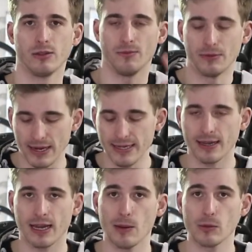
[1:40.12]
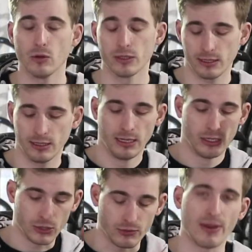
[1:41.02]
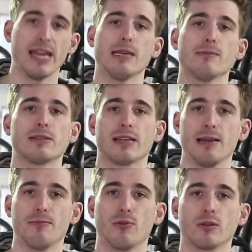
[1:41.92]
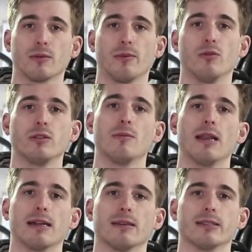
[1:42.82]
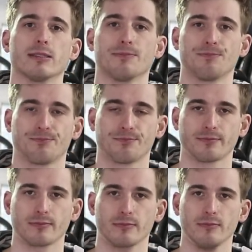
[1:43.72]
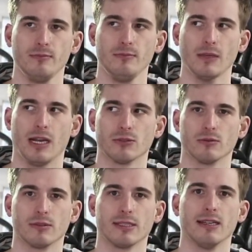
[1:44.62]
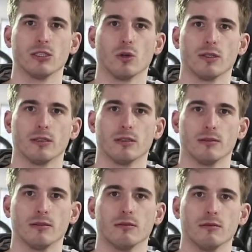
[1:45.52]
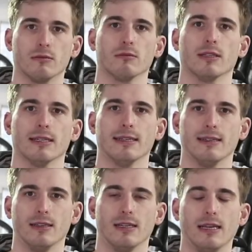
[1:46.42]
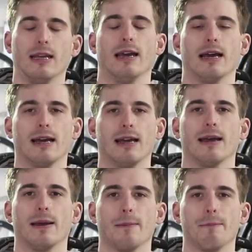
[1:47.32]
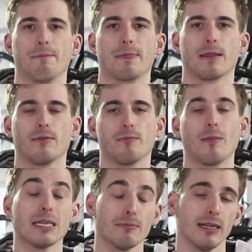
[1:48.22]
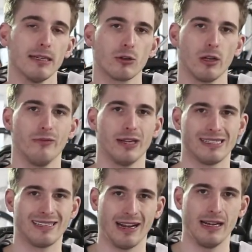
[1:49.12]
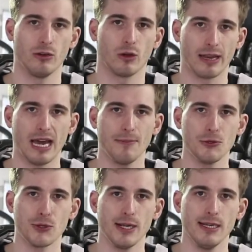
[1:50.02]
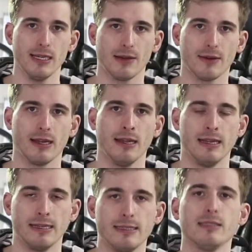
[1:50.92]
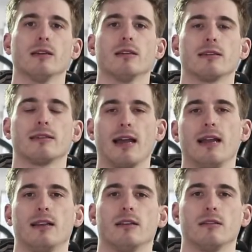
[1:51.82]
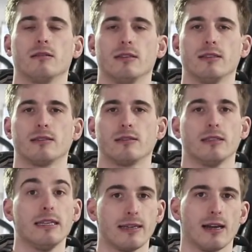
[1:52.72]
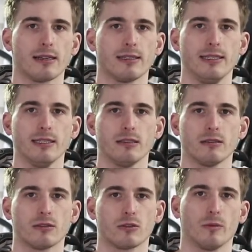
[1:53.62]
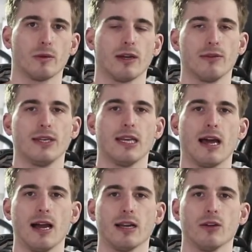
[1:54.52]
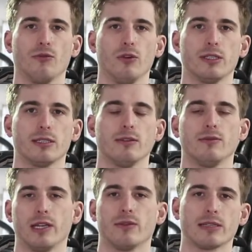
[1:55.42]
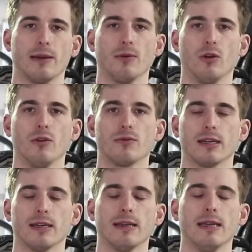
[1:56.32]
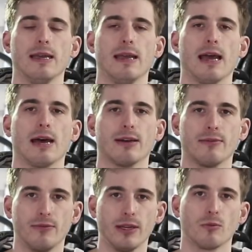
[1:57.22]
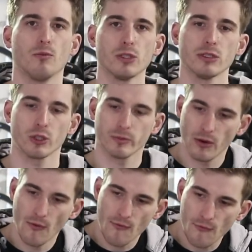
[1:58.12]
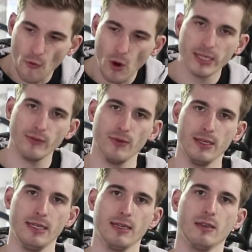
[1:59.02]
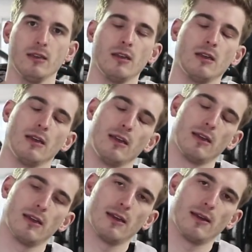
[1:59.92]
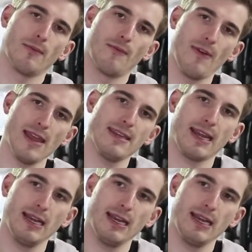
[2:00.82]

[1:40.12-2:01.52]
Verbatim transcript: mit welcher Rahmengröße zu welchem Zeitpunkt bei uns im Laden ist. Also sein sollte, ja? Ähm, manchmal können wir einen Teil noch nachbestellen, aber dieser Teil ist nicht garantiert. Es kommt darauf an, wie die Lager gefüllt sind, wie etwas abläuft. Ja? Aber wir müssen schon mal vordefinieren, ähm, welche